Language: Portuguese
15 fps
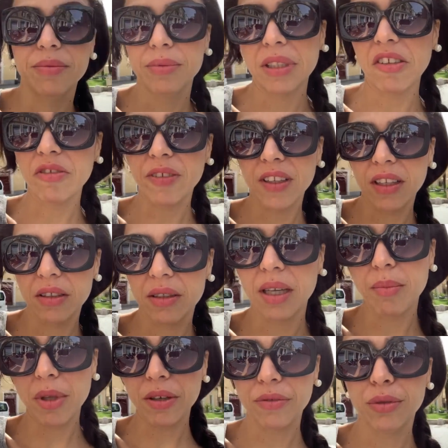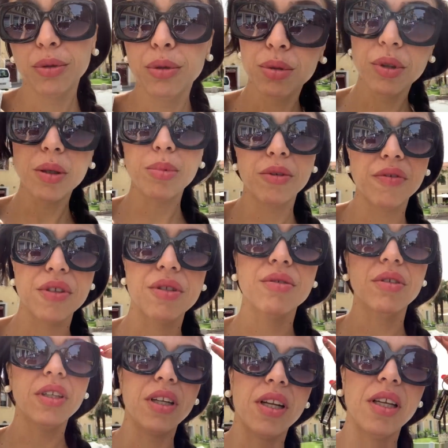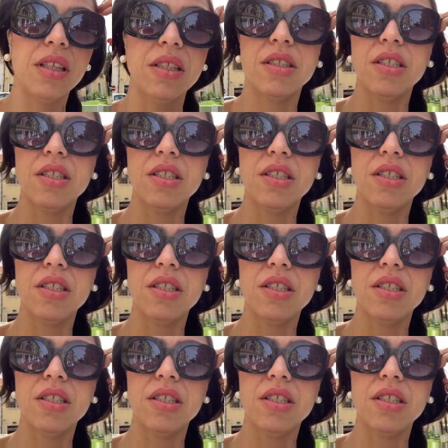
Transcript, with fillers: Tá, Estava tá falando com a minha futura professora, né?